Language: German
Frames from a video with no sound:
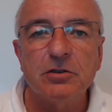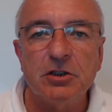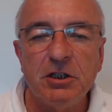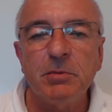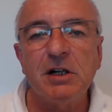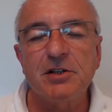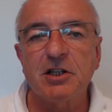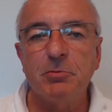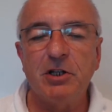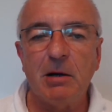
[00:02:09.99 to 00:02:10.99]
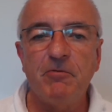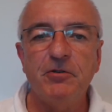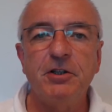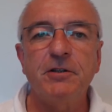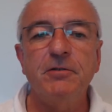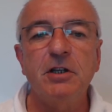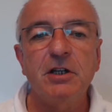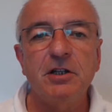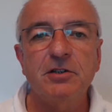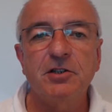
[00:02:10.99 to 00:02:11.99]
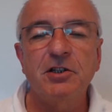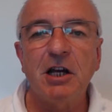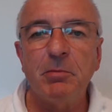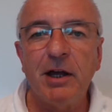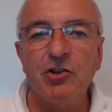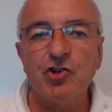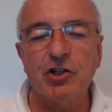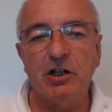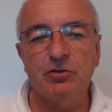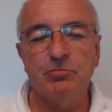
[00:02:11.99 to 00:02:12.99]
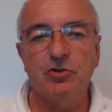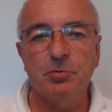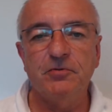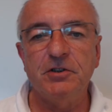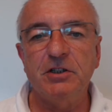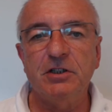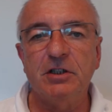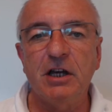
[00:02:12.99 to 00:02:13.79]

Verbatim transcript: niemals damit abfinden, sich in einem Endstadium zu befinden.